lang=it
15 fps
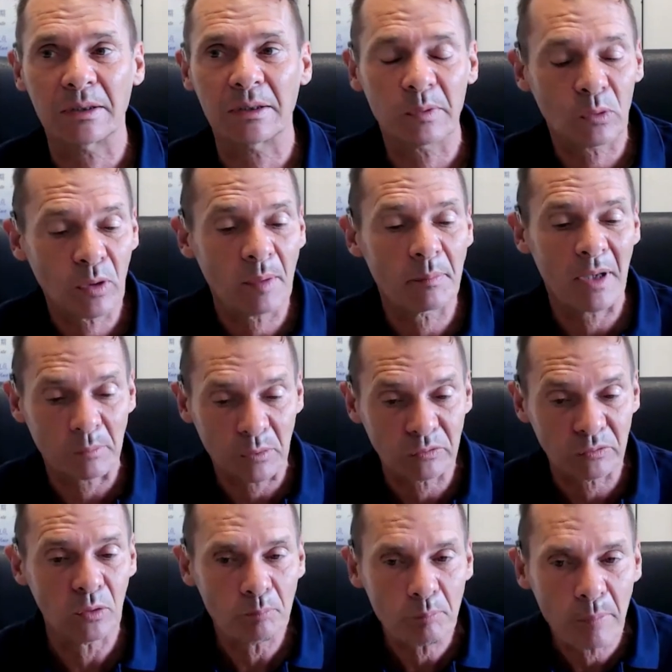Per cui abbiamo
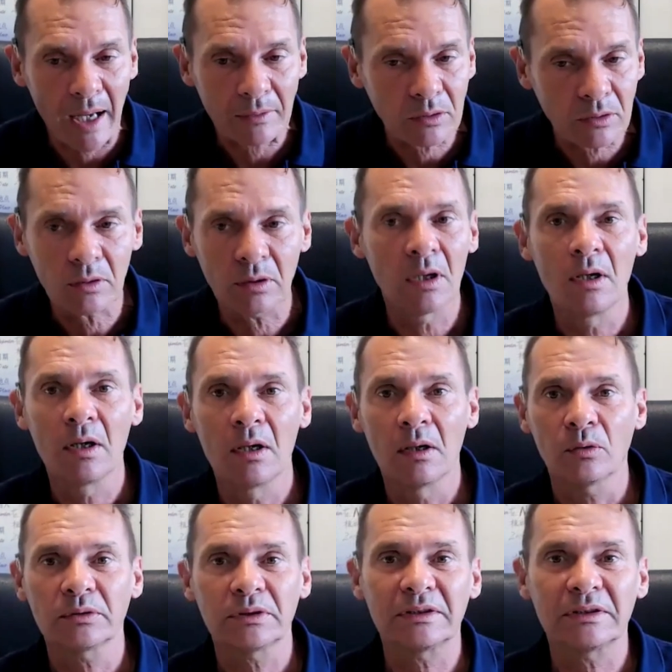sviluppato
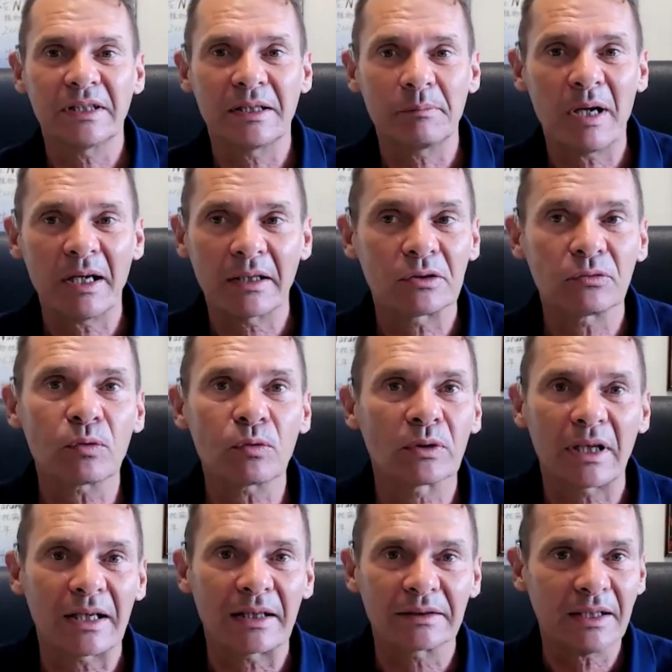un sistema che sfrutta
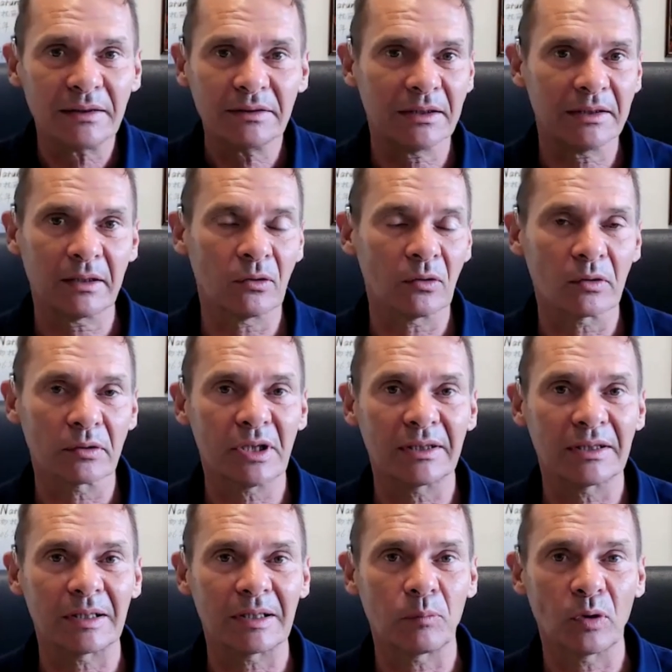la stessa tecnologia del
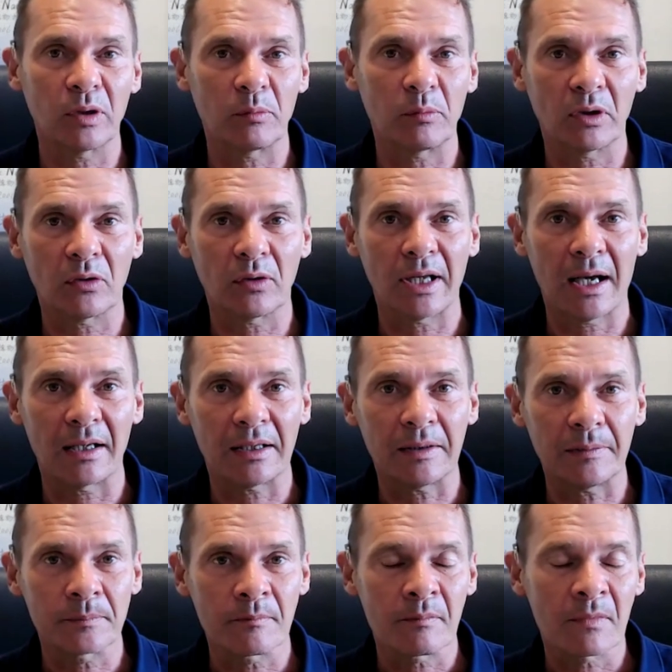tampone
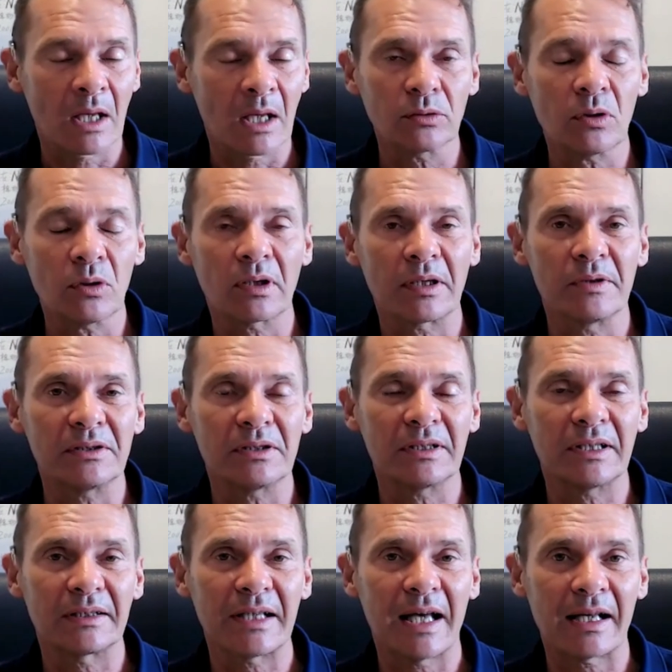molecolare, solo che invece di
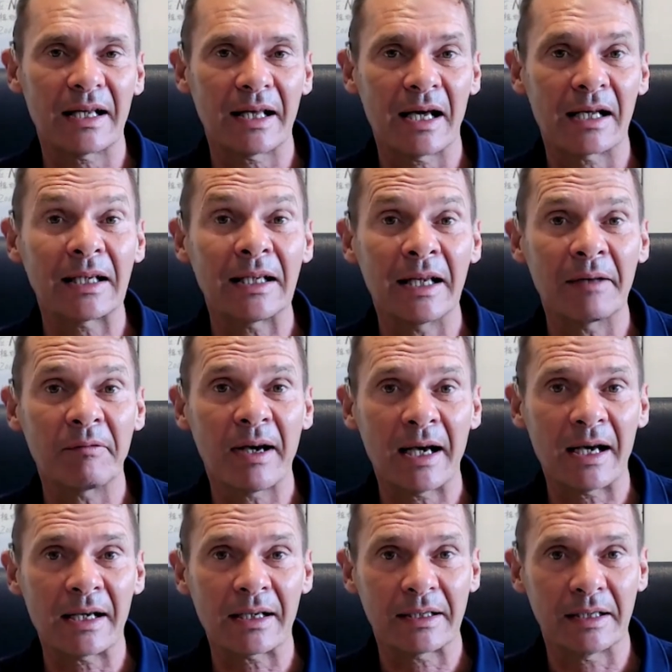andare a
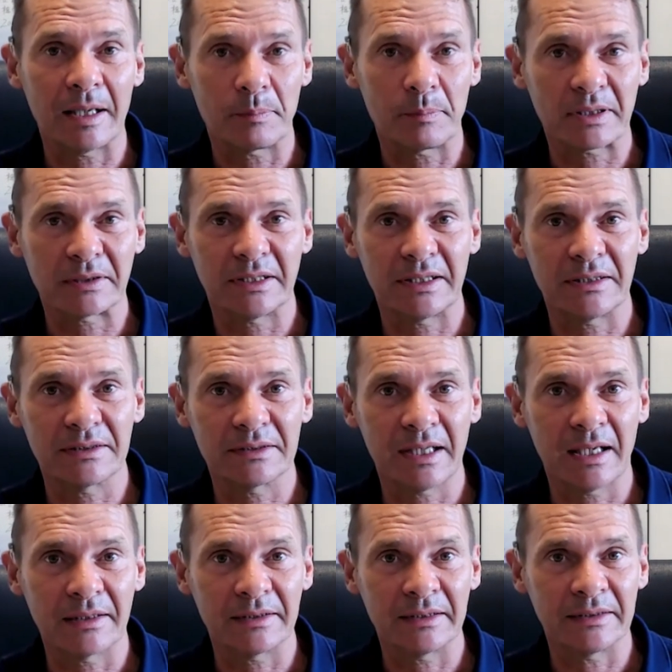rilevare la
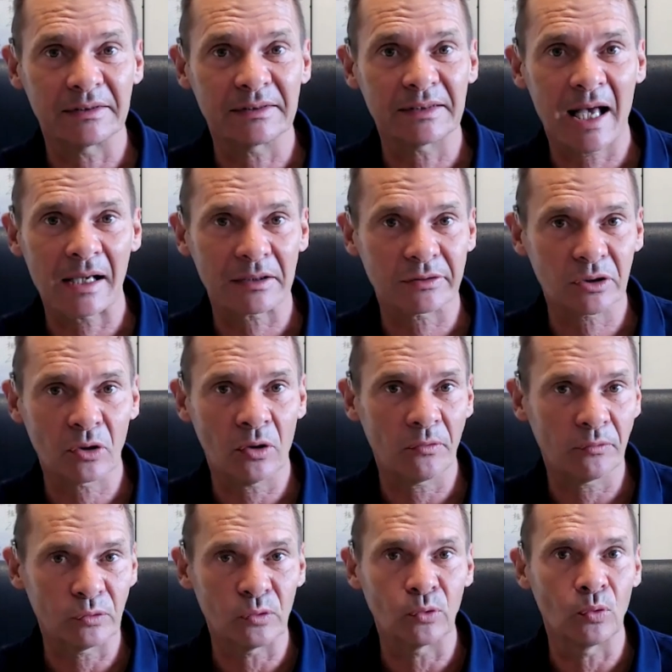presenza di
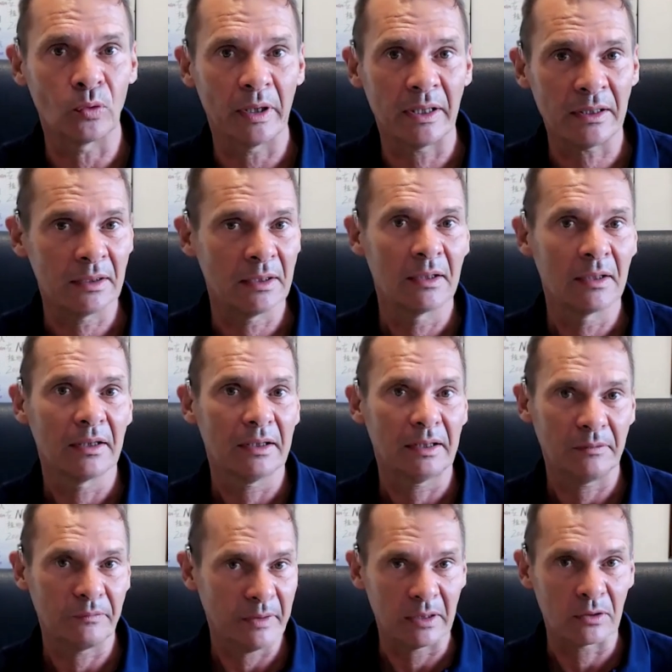SARS-CoV-2, il
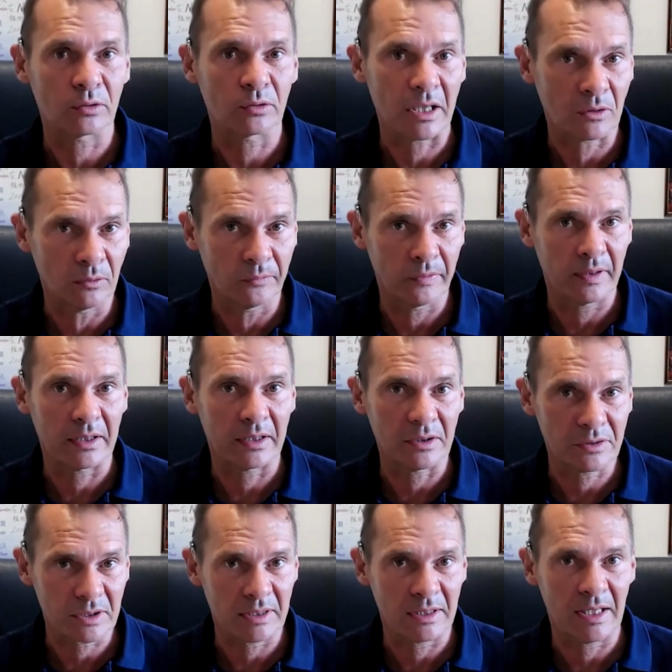virus che
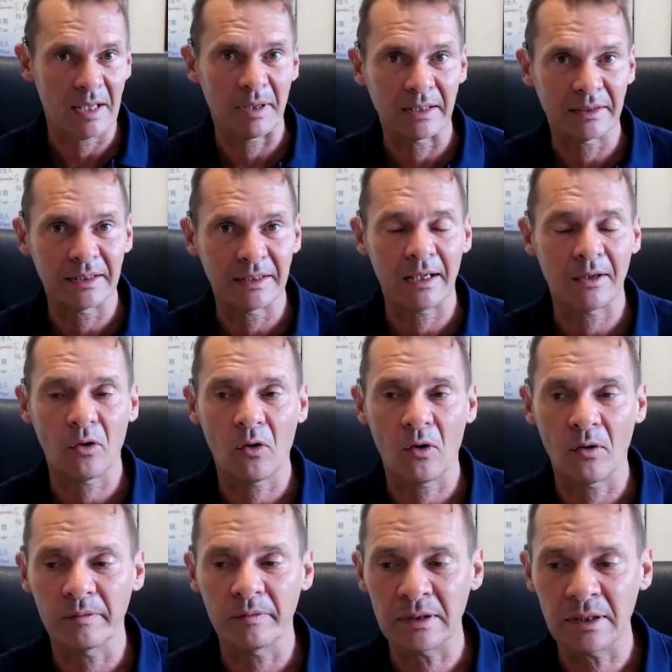conferisce la malattia
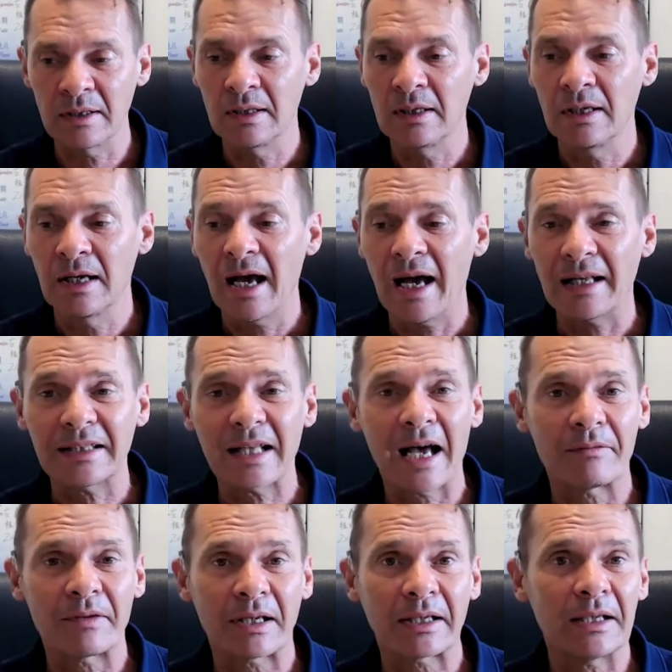Covid,
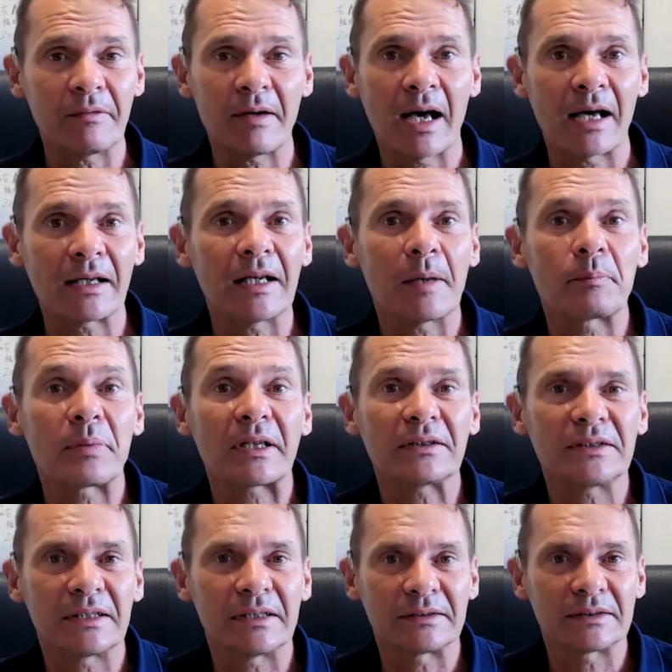andava a rilevare la
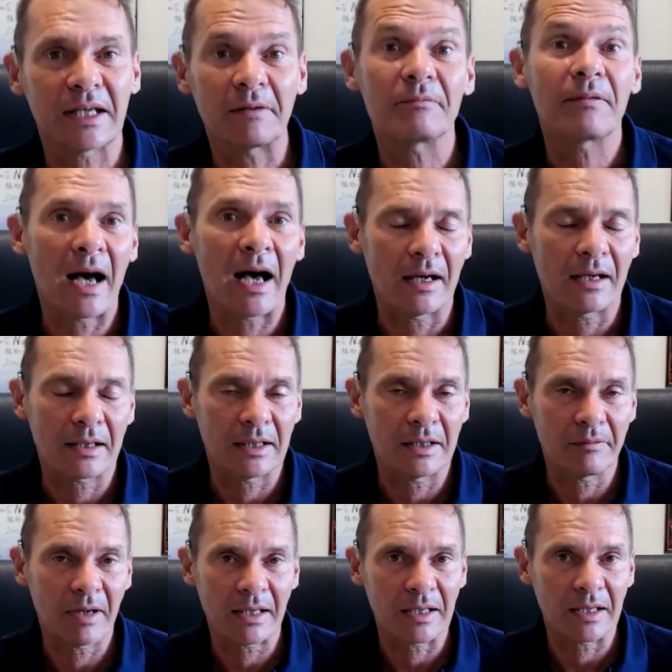presenza, va a
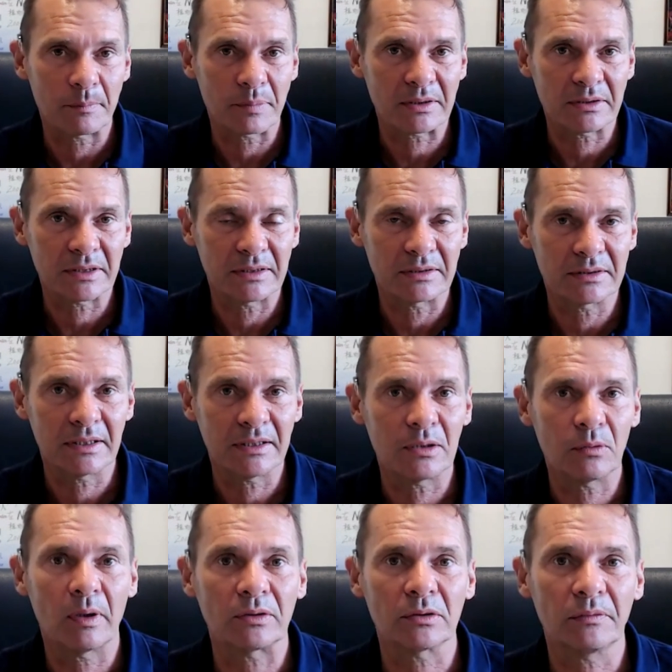rilevare la presenza di
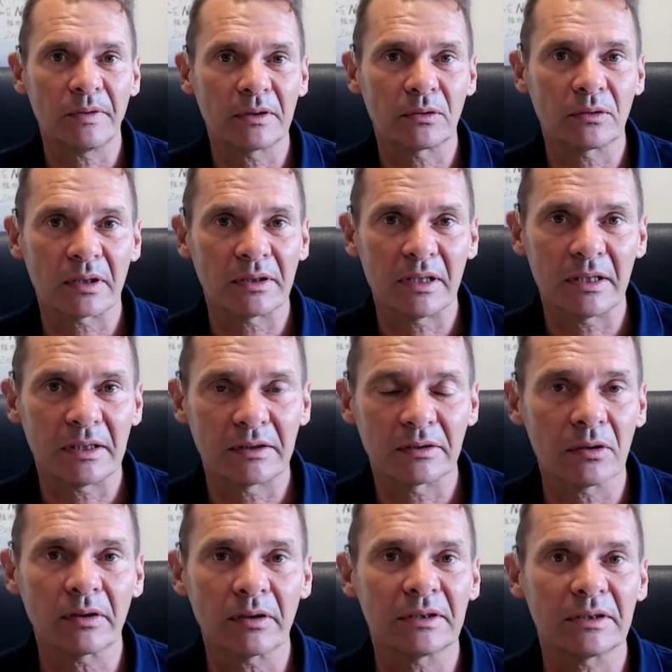questo fattore di
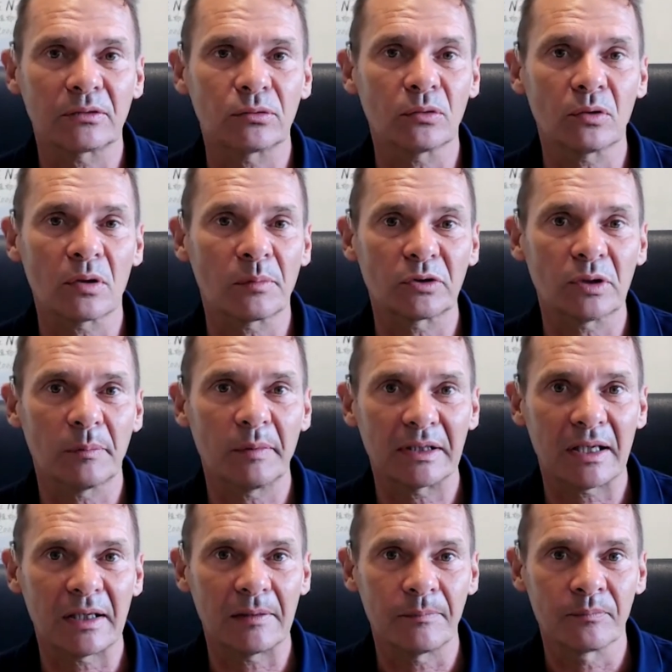rischio che sta sul cromosoma
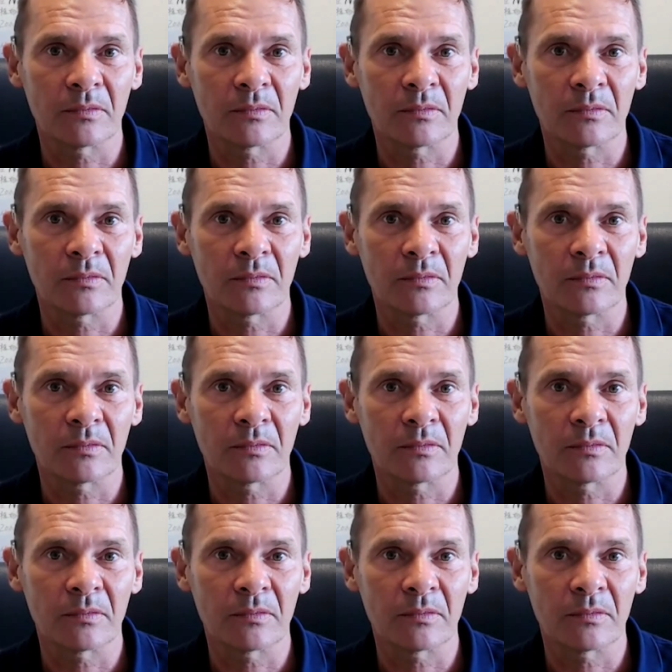3.